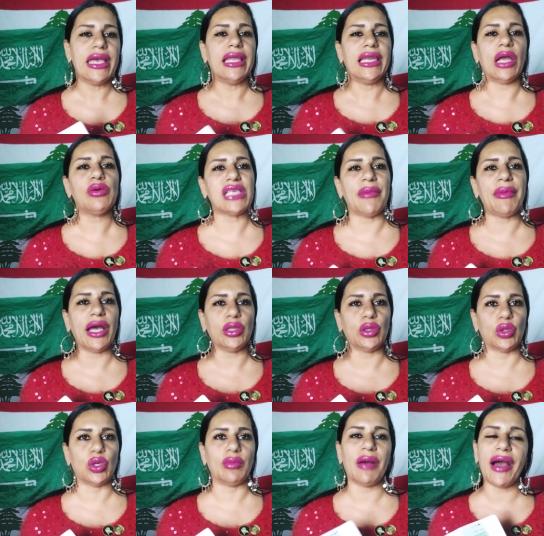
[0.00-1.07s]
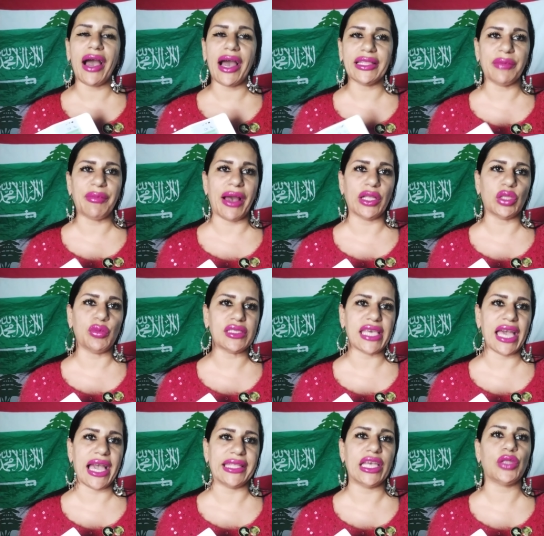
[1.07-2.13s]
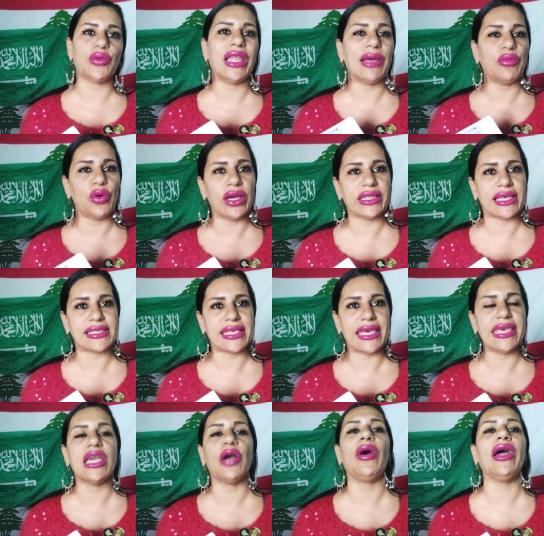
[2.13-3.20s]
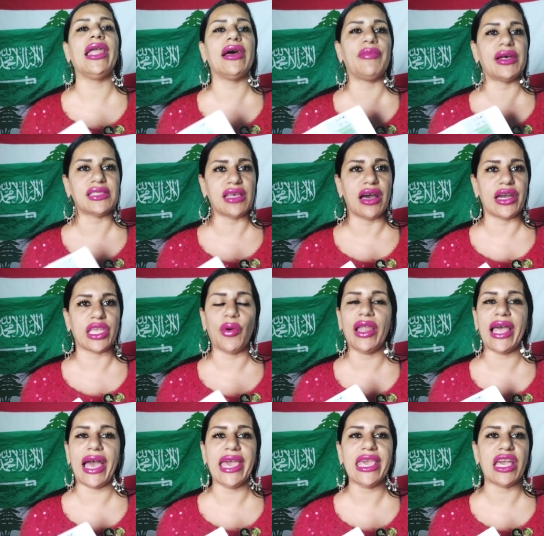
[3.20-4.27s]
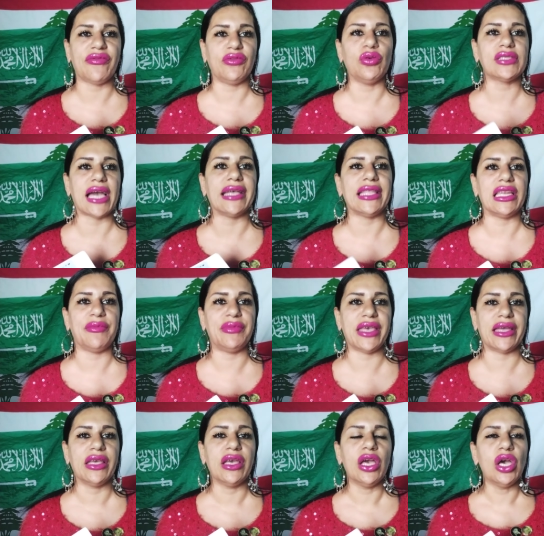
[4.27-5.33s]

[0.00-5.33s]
لو سمحتوا ما بقى تبعتوا مساعدات ولا مواد غذائية ولا مصاري ولا أي فلوس على لبنان